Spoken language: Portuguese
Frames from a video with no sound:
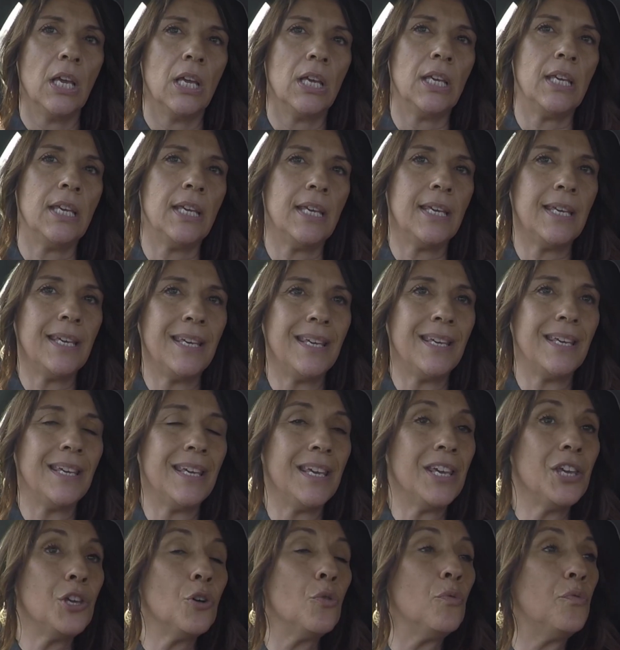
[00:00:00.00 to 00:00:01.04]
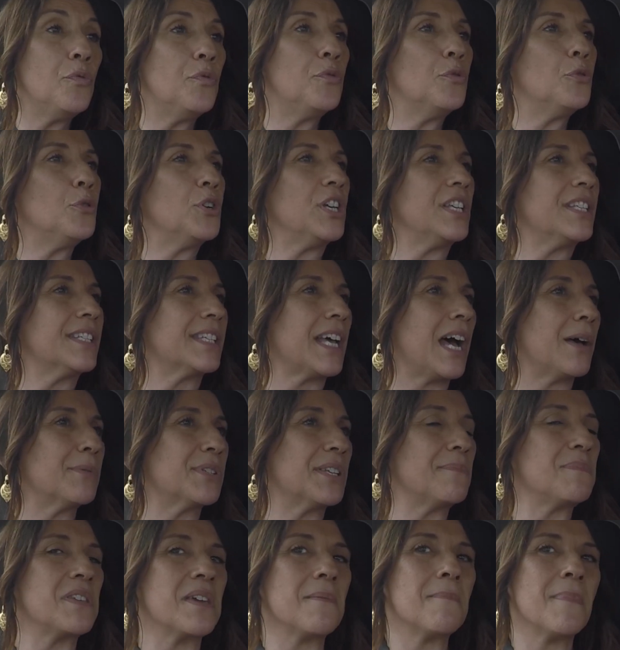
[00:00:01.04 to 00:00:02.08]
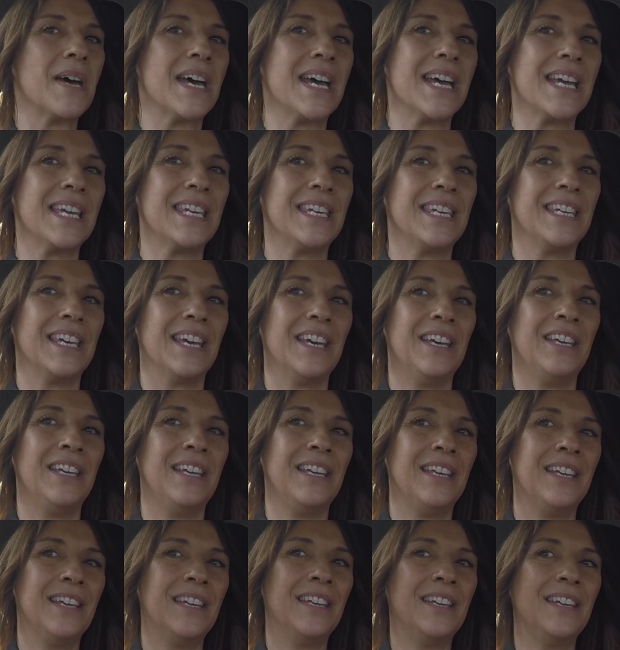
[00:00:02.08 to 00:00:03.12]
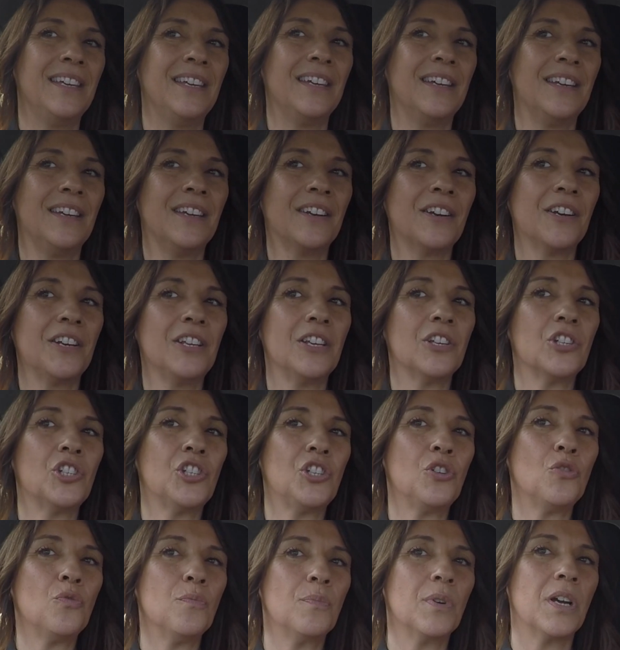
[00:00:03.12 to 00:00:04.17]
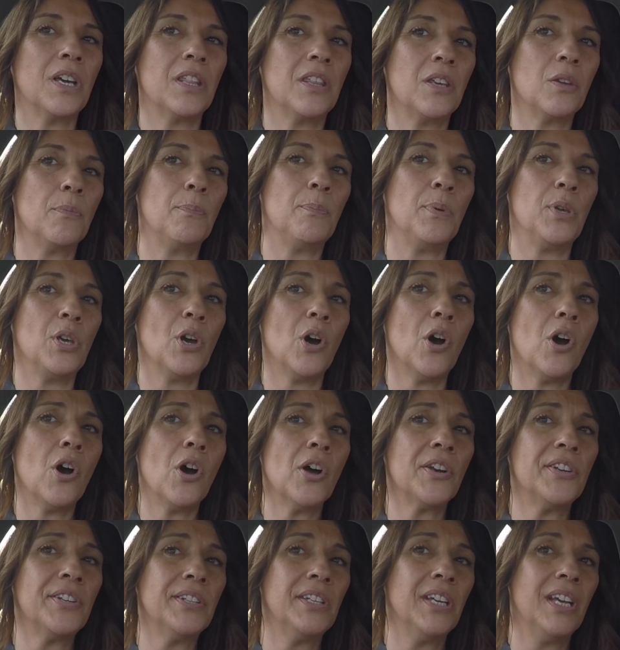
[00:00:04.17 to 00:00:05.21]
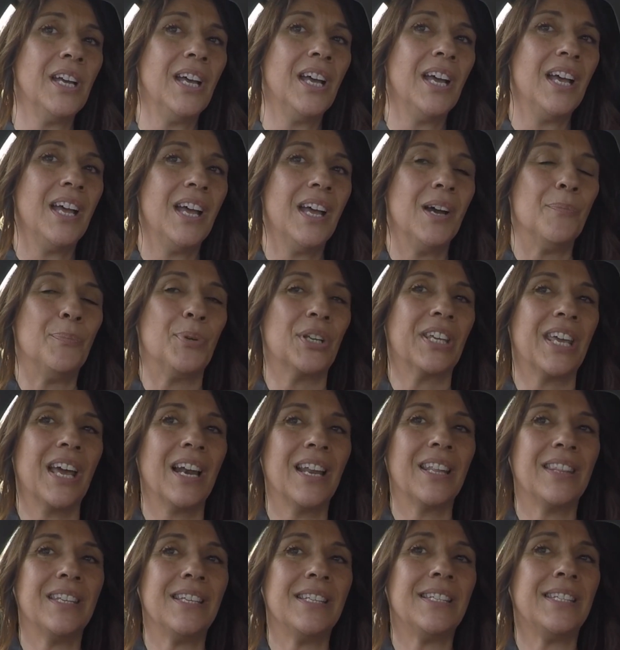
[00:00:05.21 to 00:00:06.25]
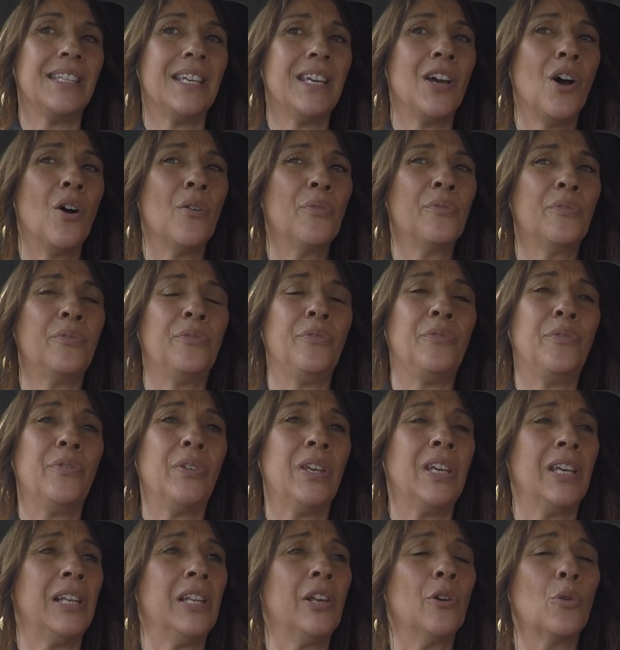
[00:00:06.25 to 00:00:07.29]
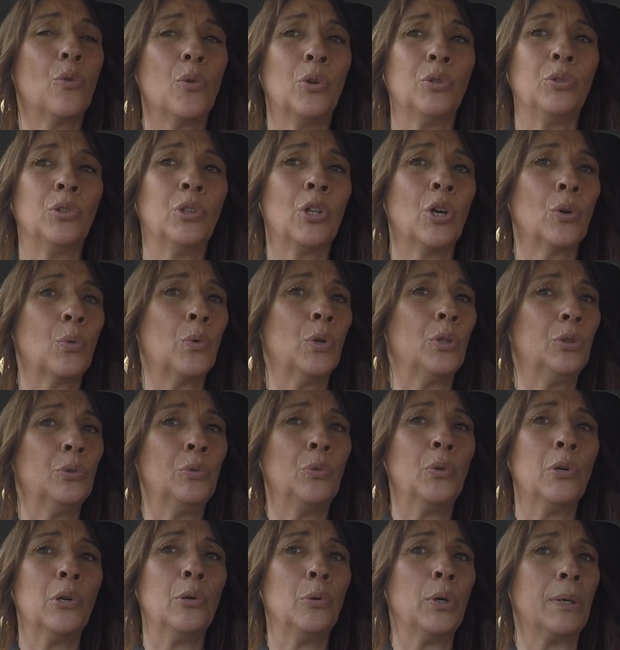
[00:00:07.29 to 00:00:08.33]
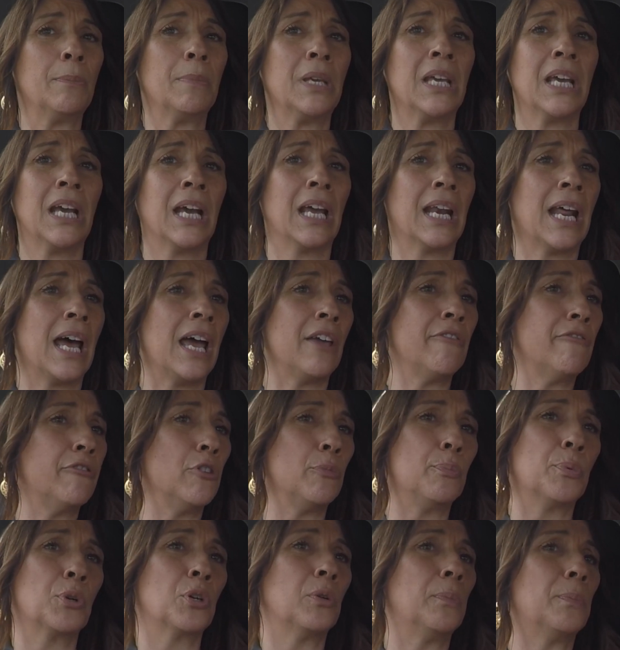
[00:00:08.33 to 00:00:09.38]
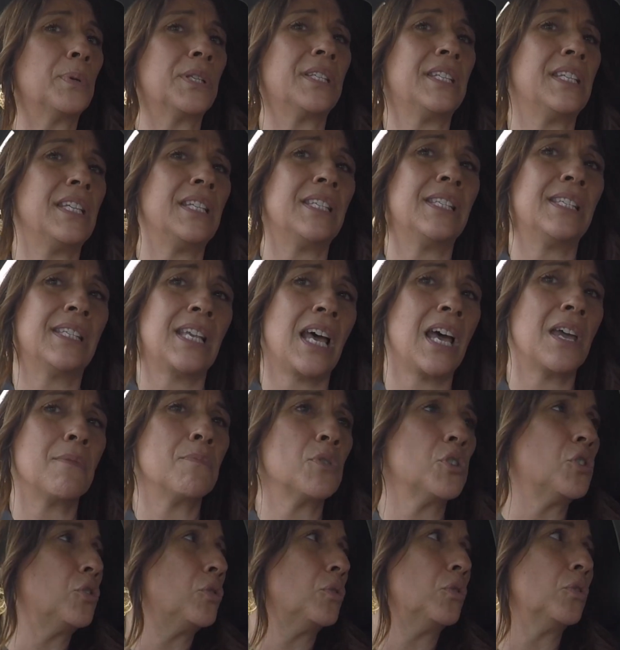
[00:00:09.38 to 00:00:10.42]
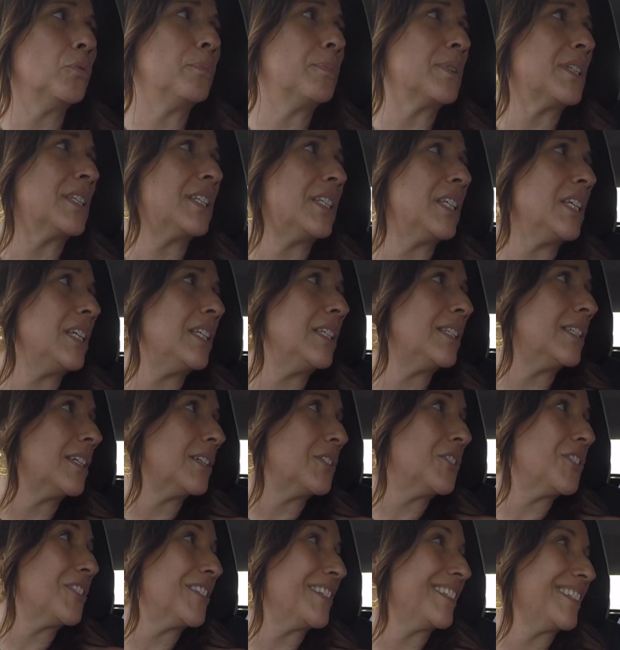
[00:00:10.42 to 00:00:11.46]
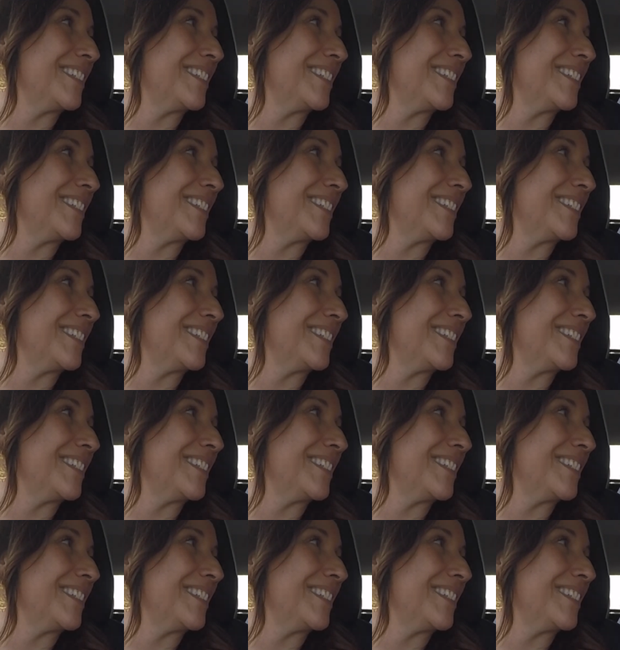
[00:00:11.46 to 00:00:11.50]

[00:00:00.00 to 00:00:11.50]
E, e eu fui, sabes, a minha mãe uh, reagiu um bocadinho pior, porque ela dizia, oh filha, quando, quando eu emigrei foi porque precisei, mas tu não precisas.